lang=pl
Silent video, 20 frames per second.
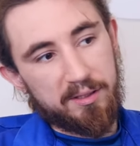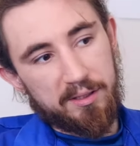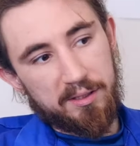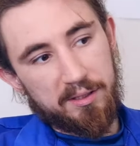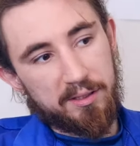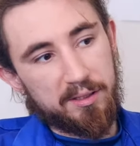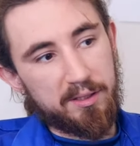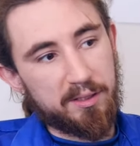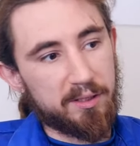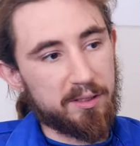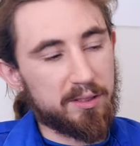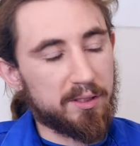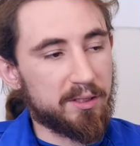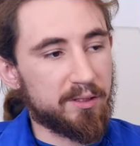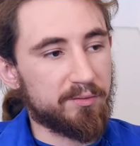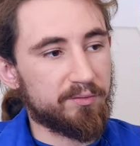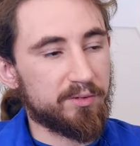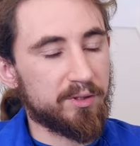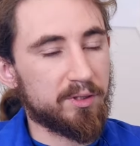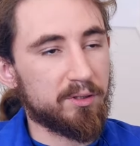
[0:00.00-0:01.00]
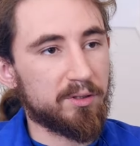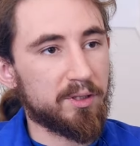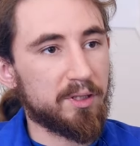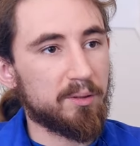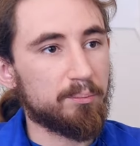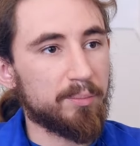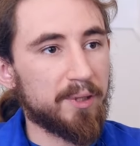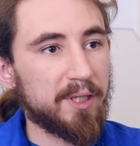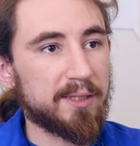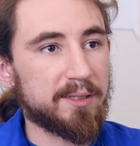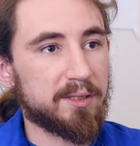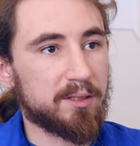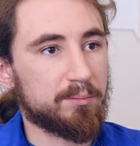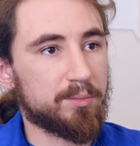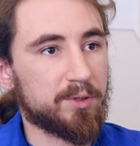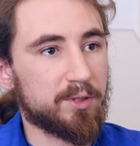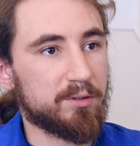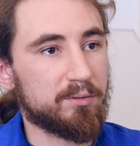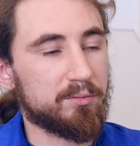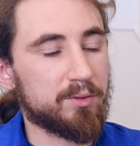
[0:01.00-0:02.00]
jak, jak, jak wygląda praca
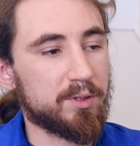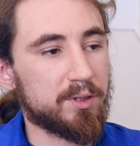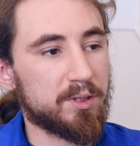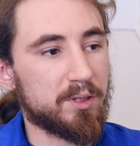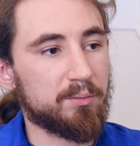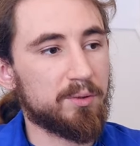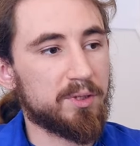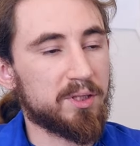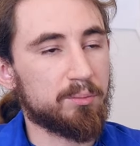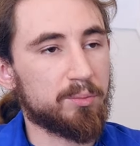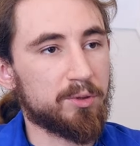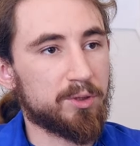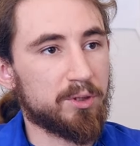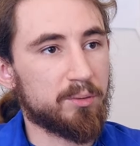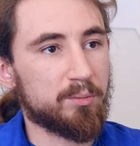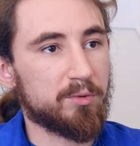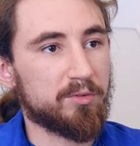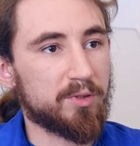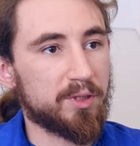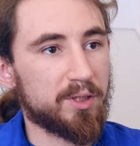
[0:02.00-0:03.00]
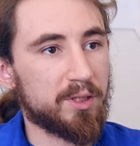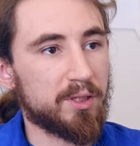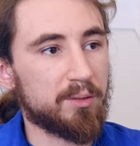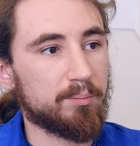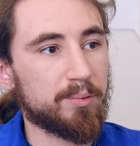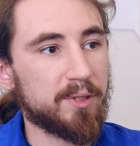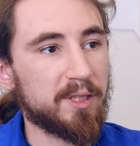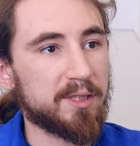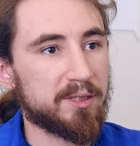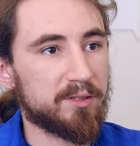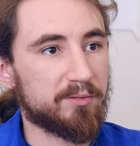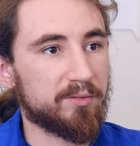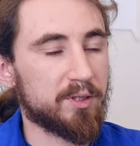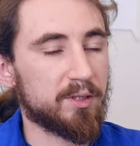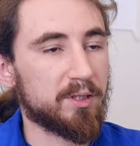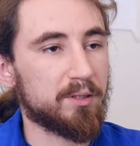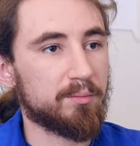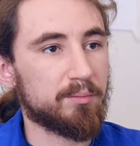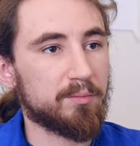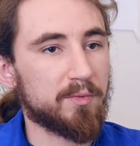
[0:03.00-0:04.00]
przede wszystkim i zapotrzebowanie na pracę w
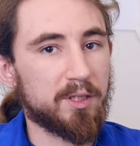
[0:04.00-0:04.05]
takim